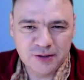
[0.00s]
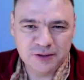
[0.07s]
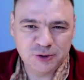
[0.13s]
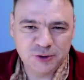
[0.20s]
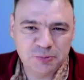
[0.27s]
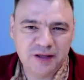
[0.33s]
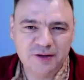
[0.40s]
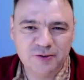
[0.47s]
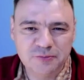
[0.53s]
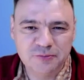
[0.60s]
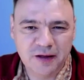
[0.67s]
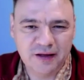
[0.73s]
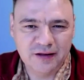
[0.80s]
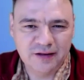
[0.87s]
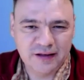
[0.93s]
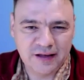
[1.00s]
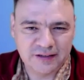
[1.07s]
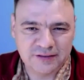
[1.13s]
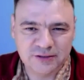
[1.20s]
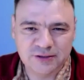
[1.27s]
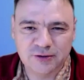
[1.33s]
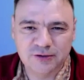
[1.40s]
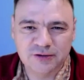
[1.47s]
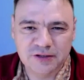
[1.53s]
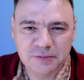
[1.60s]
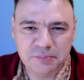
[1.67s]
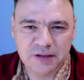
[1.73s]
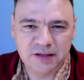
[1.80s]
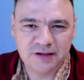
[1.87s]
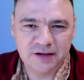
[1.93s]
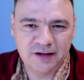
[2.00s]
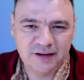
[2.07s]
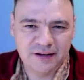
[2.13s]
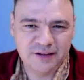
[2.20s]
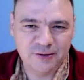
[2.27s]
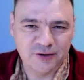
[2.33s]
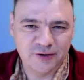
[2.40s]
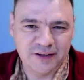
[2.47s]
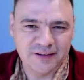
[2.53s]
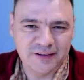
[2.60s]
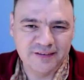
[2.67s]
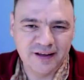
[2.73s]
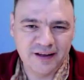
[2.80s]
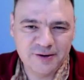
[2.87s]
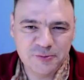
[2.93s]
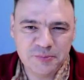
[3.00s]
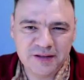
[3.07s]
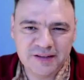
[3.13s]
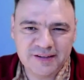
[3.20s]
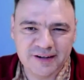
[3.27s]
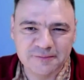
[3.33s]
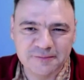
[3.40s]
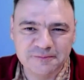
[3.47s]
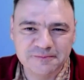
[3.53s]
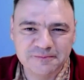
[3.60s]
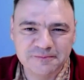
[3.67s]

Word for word: im Gespräch und mein Gast ist heute Petra Nadolny. Hallo Petra.